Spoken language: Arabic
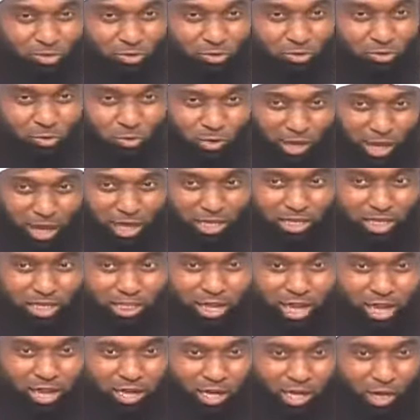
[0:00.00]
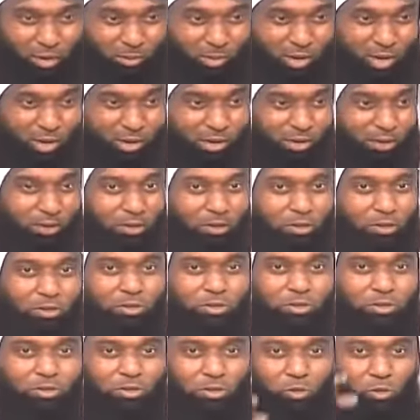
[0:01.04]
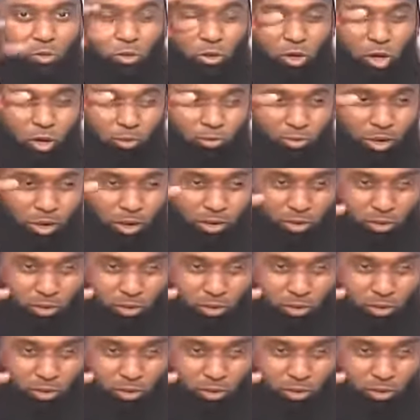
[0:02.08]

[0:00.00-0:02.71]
وقالت يطلع عليكم الان تقول يوم